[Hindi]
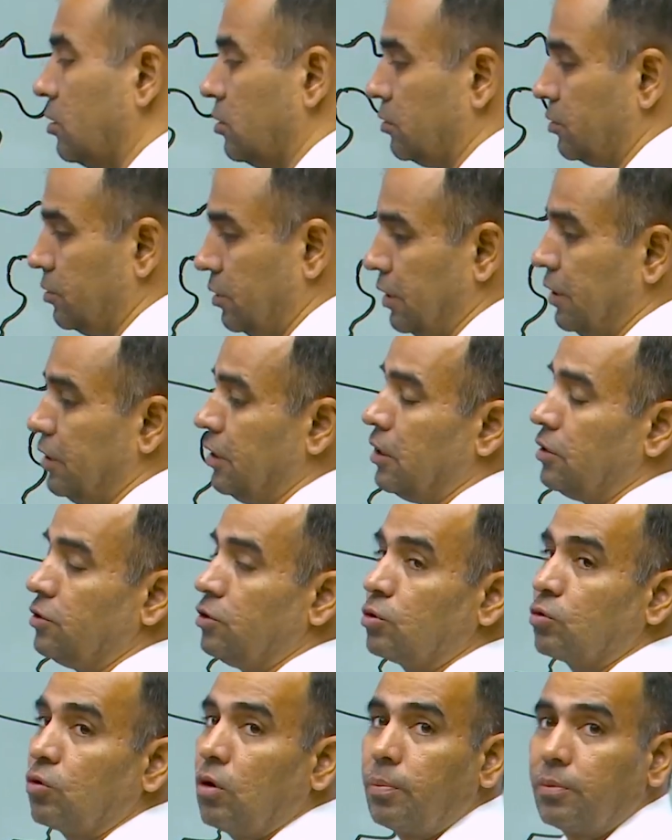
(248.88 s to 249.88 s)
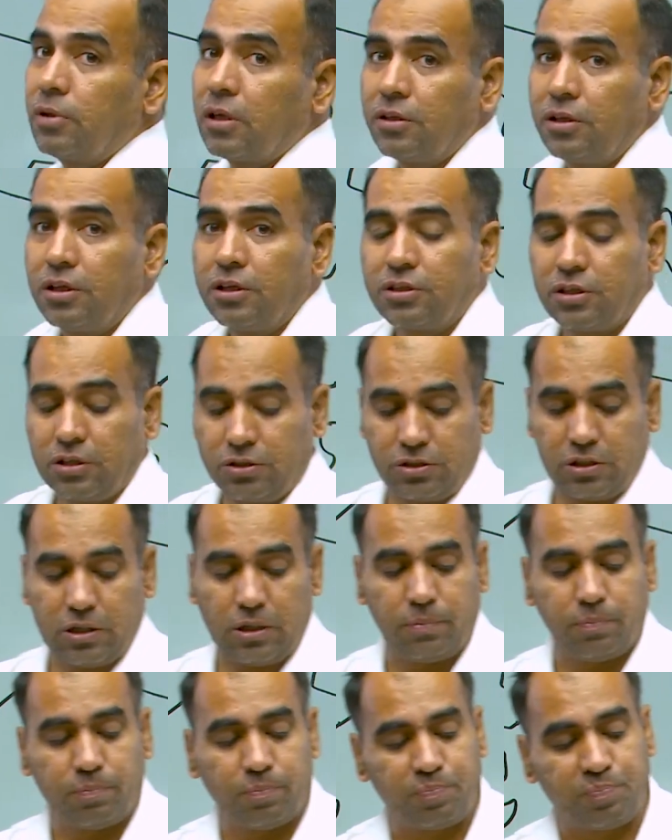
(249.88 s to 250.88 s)
नहीं है जिसको अपना देश अच्छा
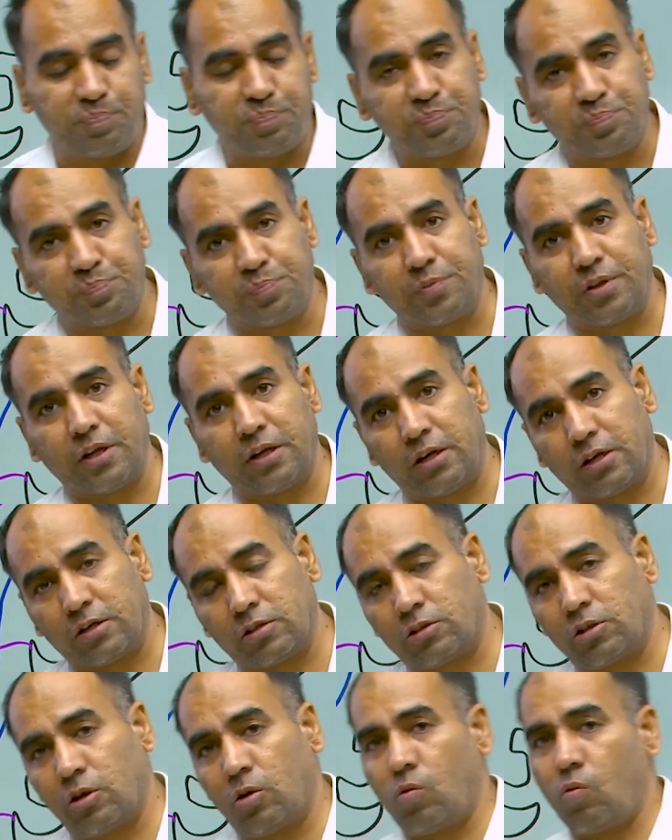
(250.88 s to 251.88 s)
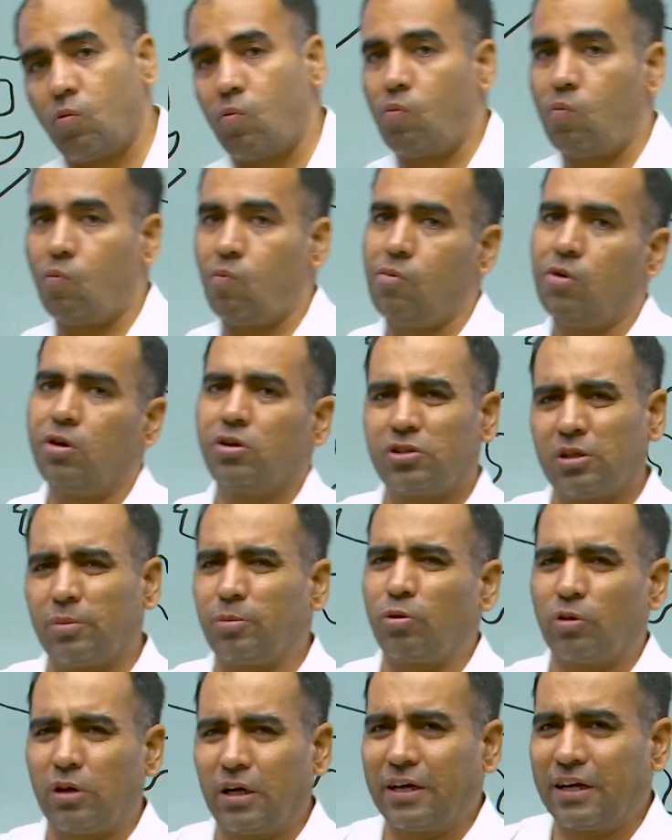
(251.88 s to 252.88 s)
न लगता
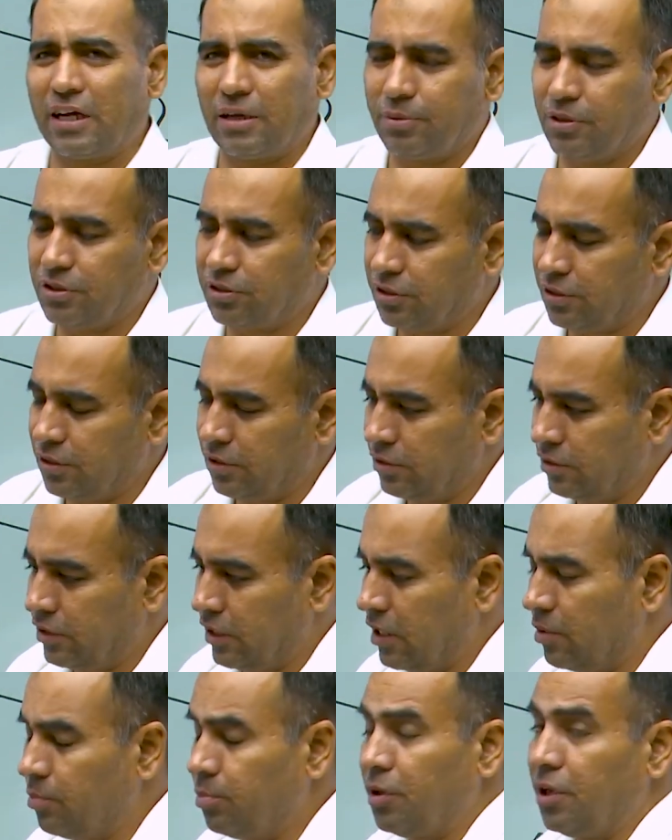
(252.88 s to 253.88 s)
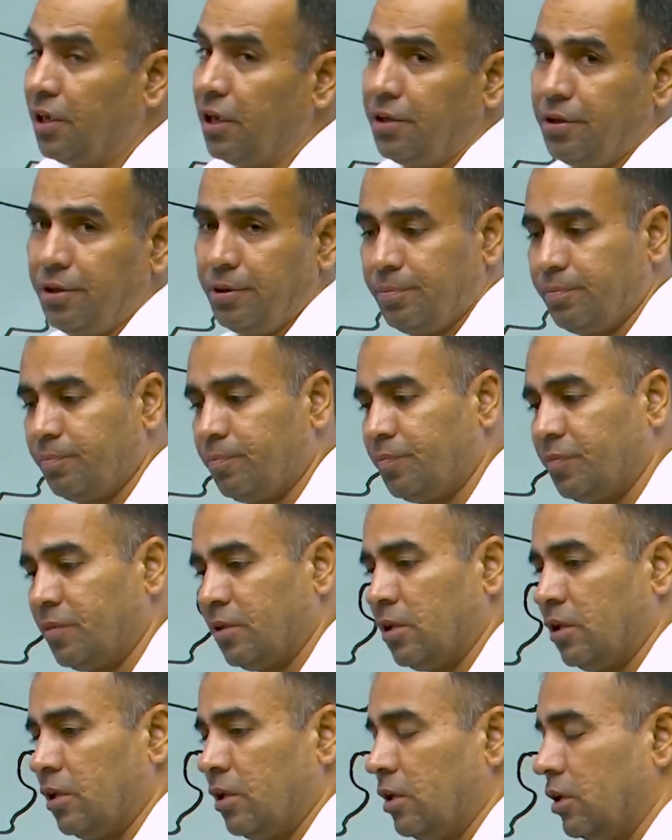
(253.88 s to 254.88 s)
सबको लगना भी चाहिए धर्म भी यही है
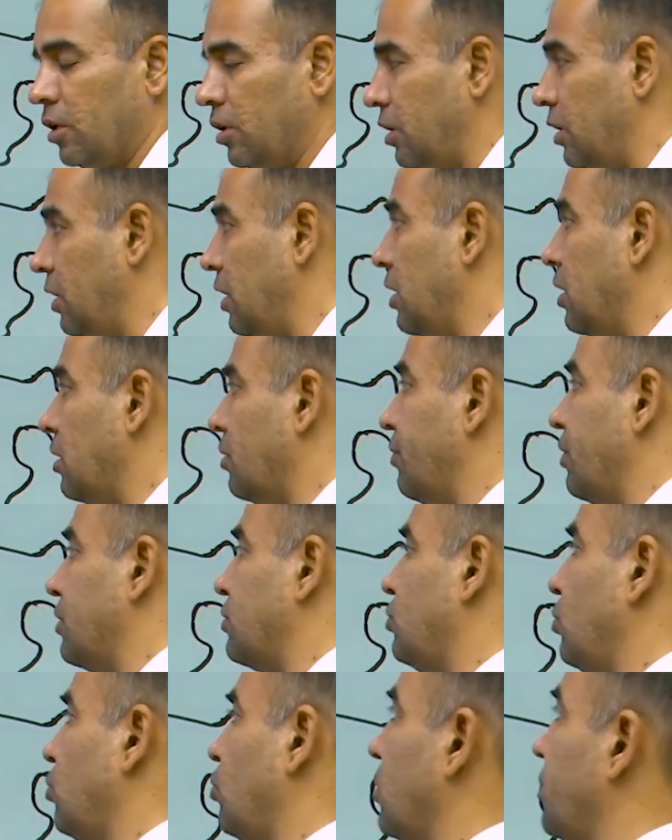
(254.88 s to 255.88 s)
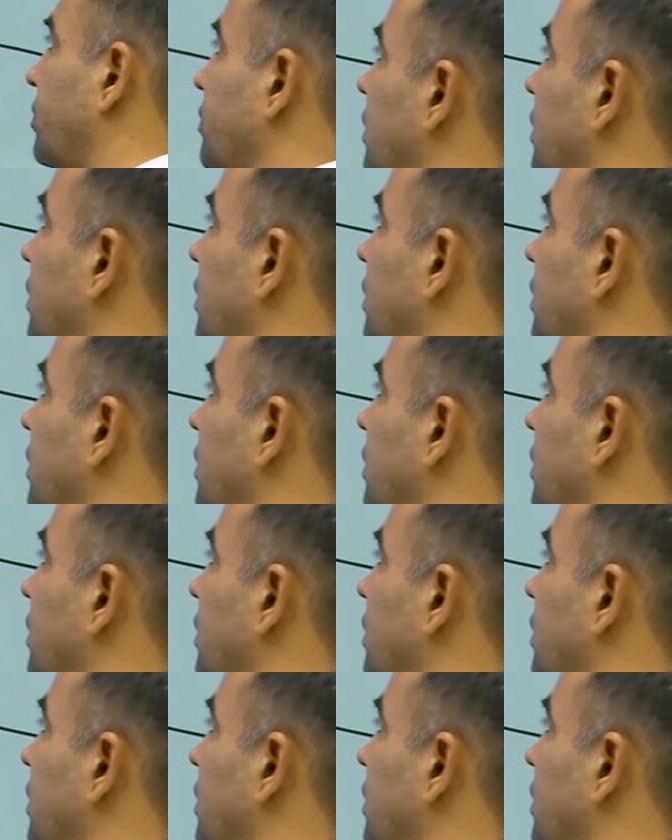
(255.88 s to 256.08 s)
कि हर एक व्यक्ति को अपना